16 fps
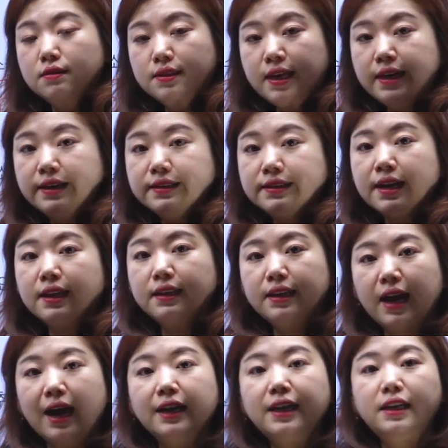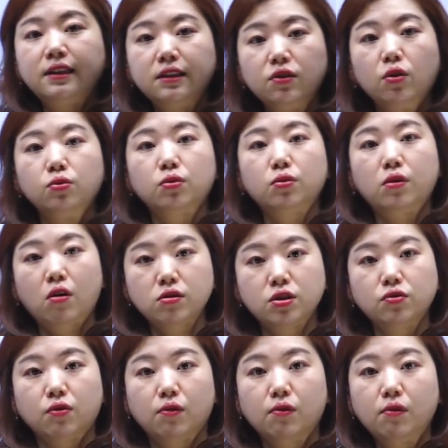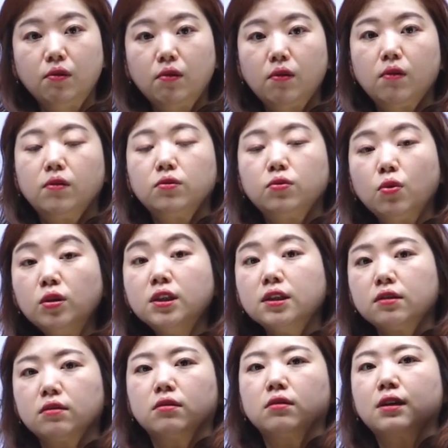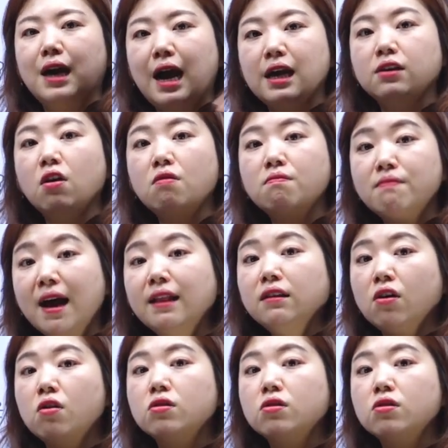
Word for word: 생산량이 늘어도 커지고 또는 가격만